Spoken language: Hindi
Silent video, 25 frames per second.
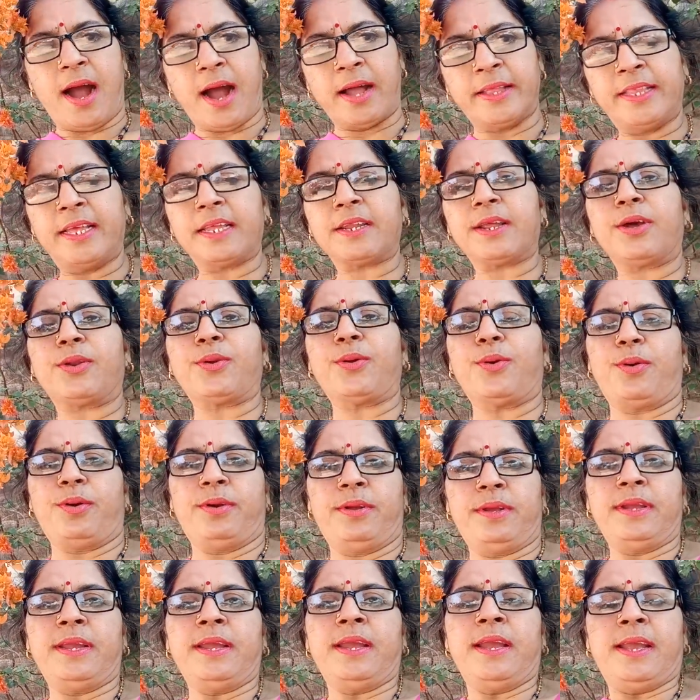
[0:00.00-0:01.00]
आदर करो
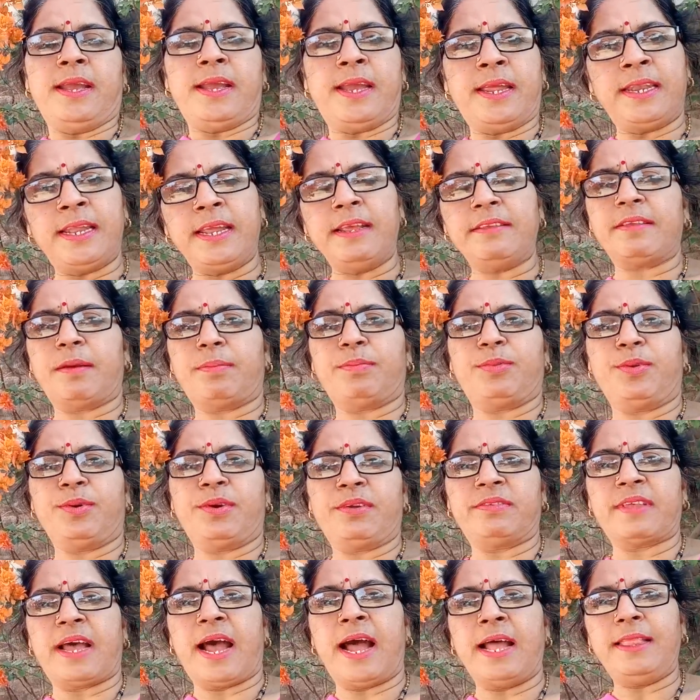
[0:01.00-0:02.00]
इन्हीं शब्दों
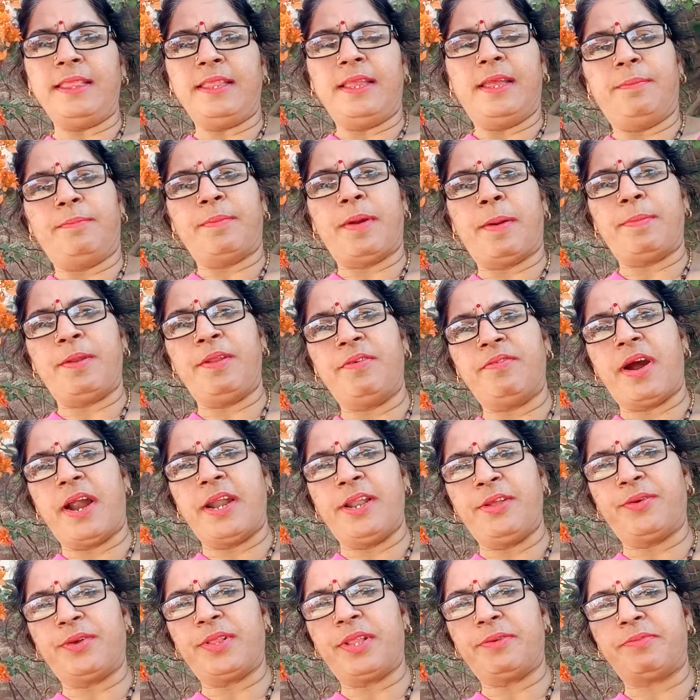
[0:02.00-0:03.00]
के साथ मैं अपनी
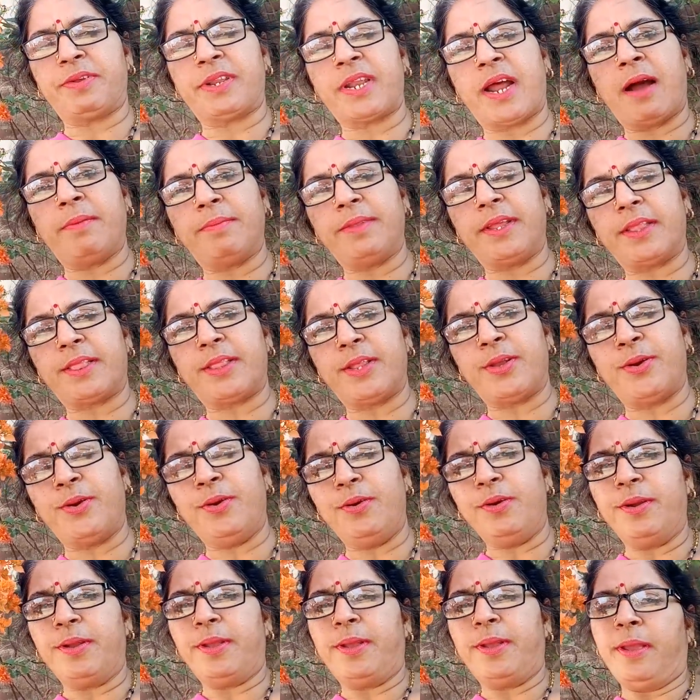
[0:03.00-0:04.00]
वाणी को विराम देती हूँ
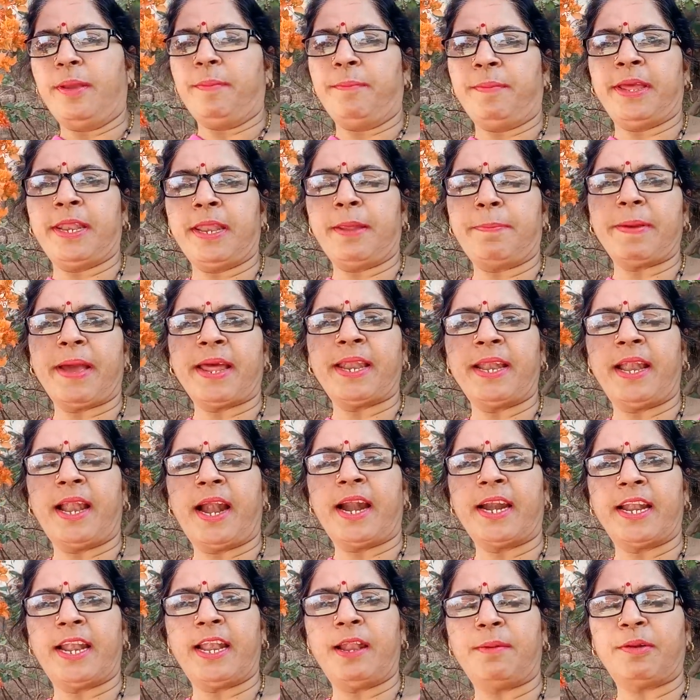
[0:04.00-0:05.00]
मेरे प्यारे
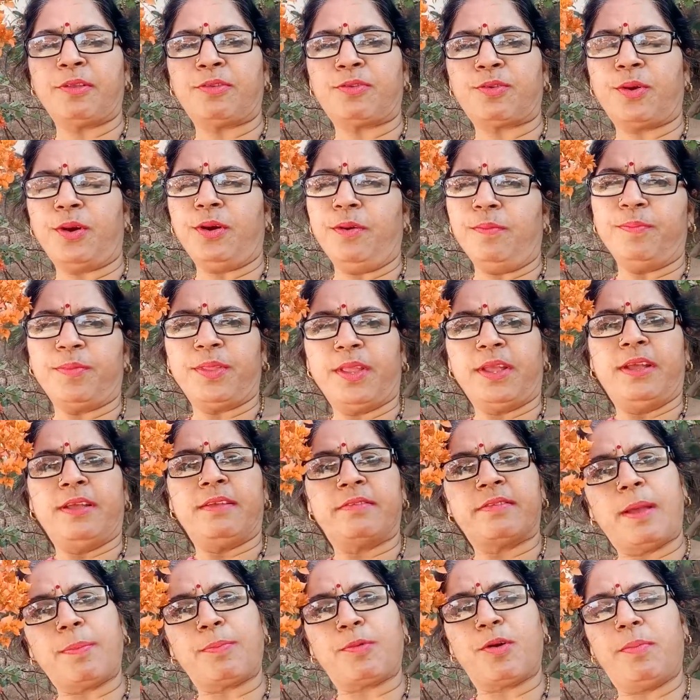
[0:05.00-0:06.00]
लाडले बच्चों
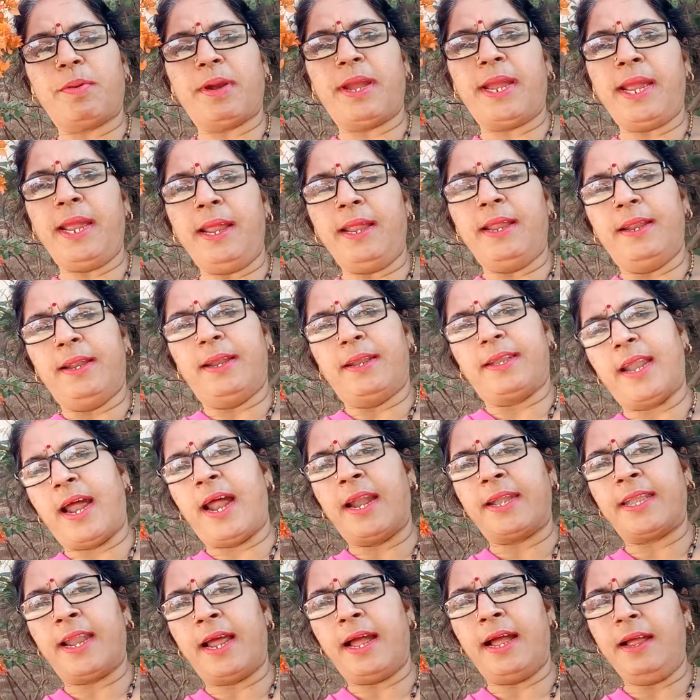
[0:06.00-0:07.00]
सबको भाई
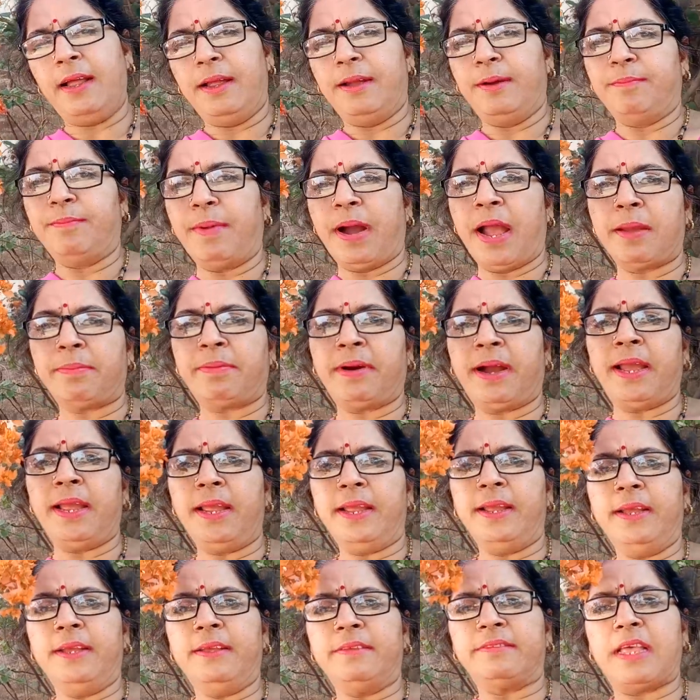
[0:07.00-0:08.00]
टाटा बाय बाय
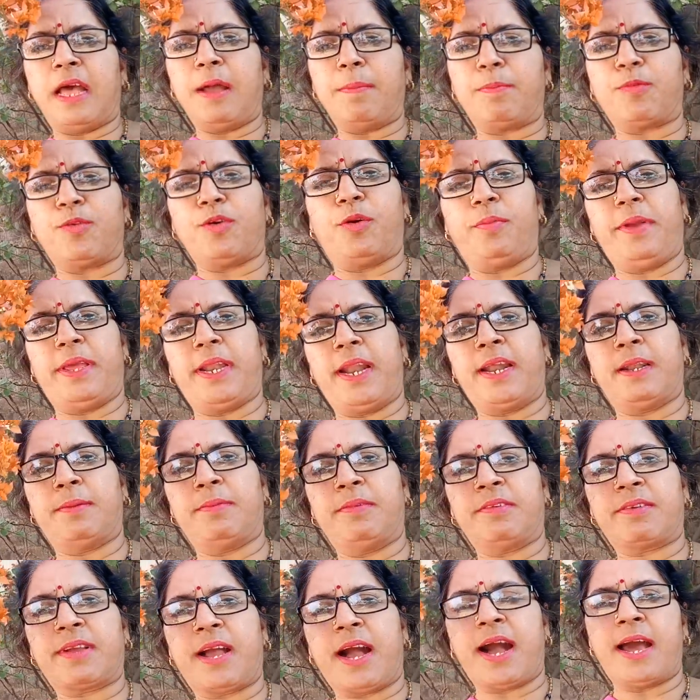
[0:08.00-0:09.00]
सबको मेरा
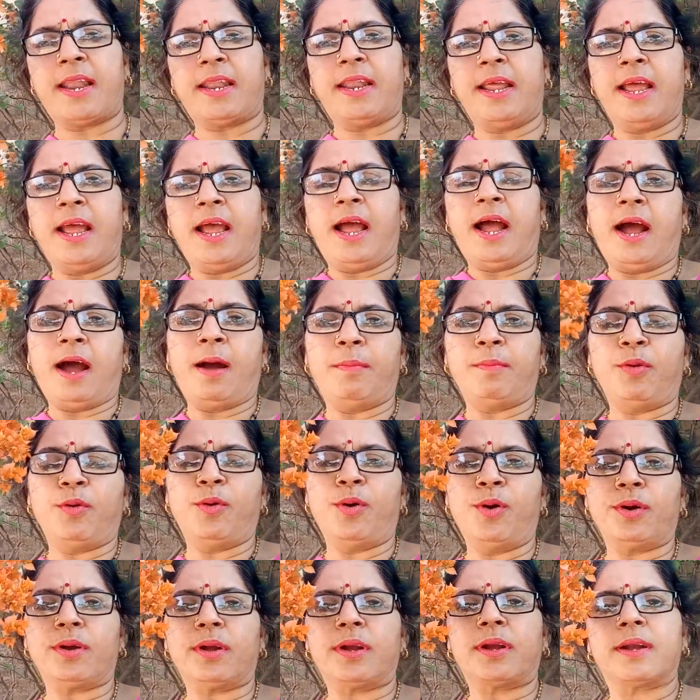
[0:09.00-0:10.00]
नमस्कार हम
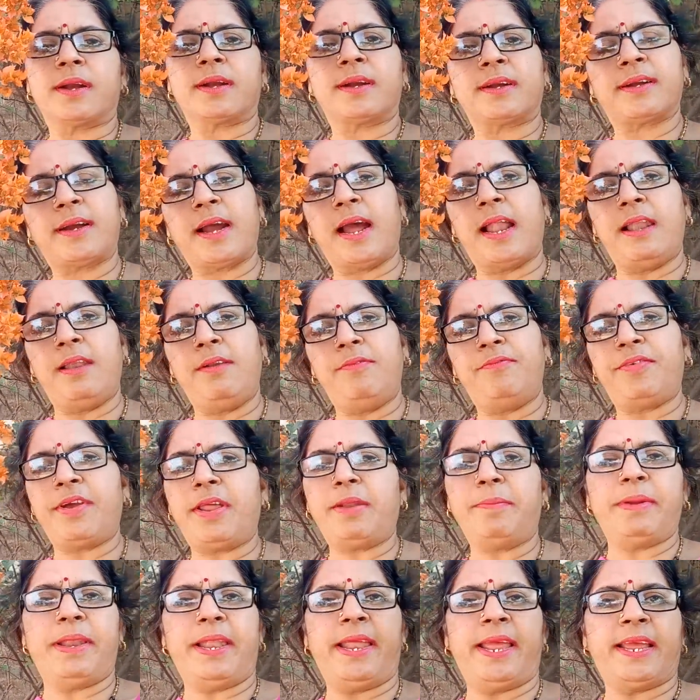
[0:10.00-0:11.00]
लोग कल
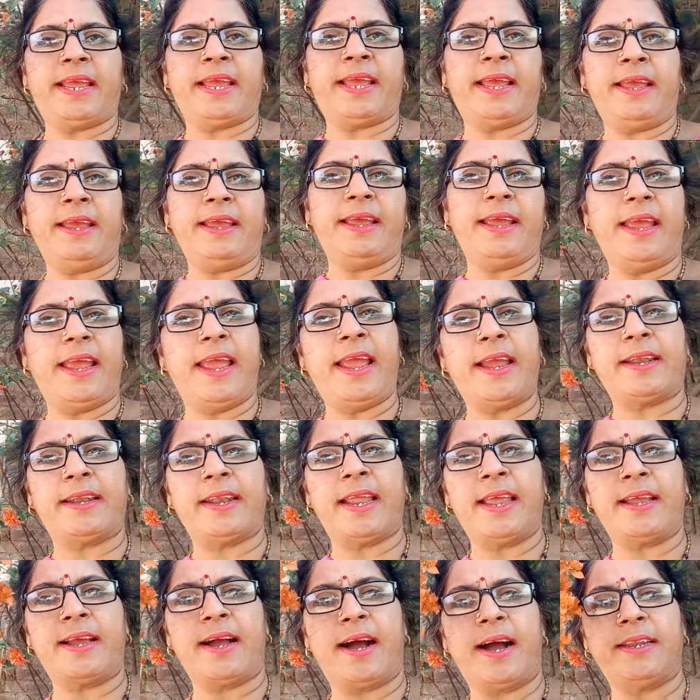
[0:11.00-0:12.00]
फिर मिलेंगे एक
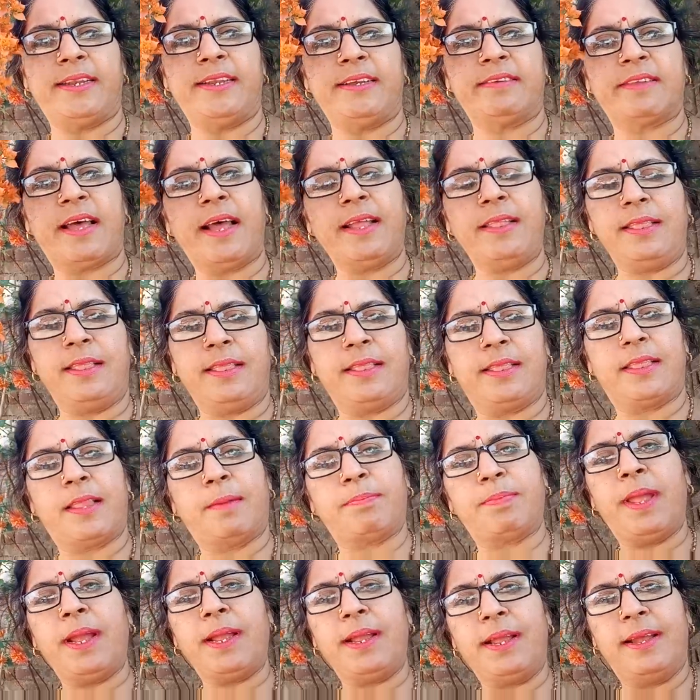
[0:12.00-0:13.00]
नई कहानी के साथ
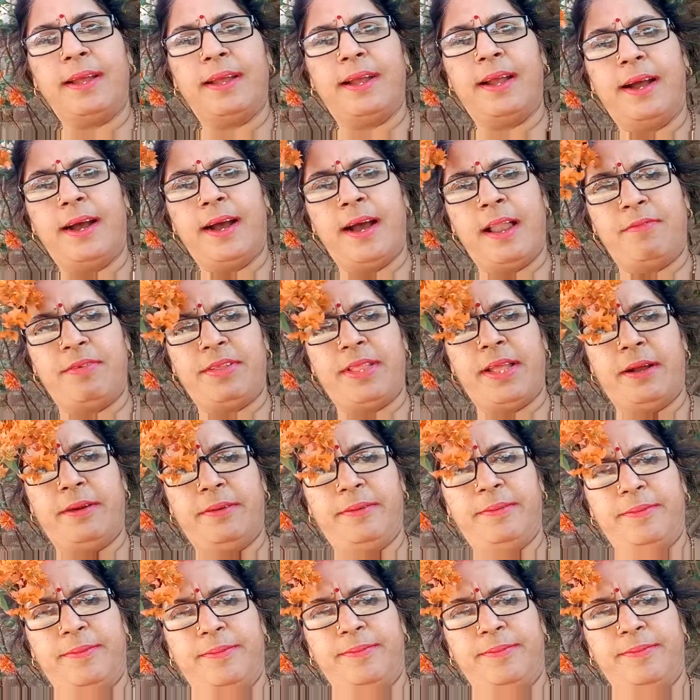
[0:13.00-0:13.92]
तब तक अलविदा